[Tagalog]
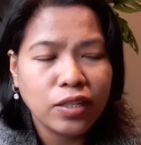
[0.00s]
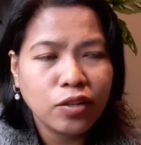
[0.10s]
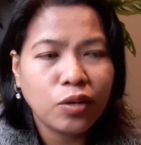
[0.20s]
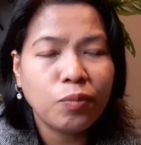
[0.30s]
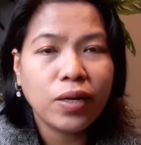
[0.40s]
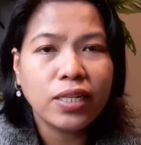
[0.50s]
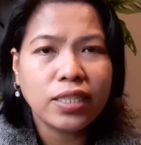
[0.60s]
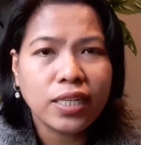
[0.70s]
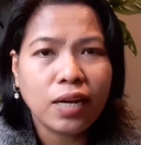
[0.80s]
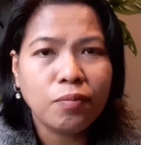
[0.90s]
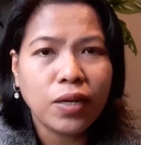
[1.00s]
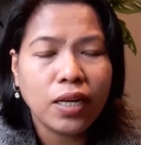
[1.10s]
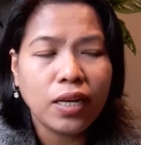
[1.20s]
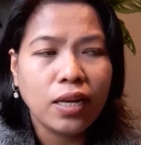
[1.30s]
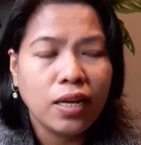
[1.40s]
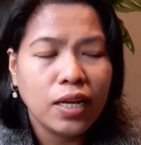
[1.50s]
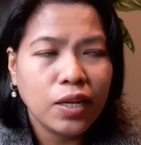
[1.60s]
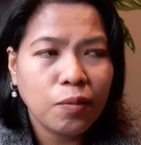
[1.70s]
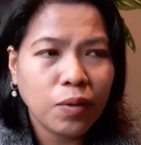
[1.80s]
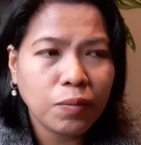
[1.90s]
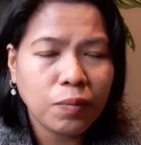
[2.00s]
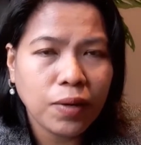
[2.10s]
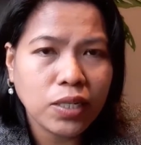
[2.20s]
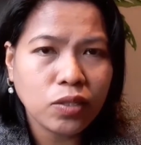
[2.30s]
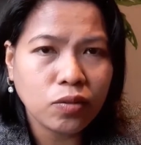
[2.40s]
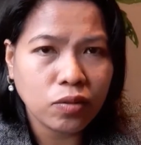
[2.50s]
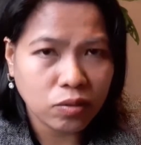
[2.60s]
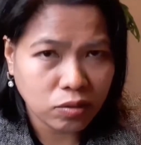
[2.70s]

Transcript: normal na travel. Yung mga papasok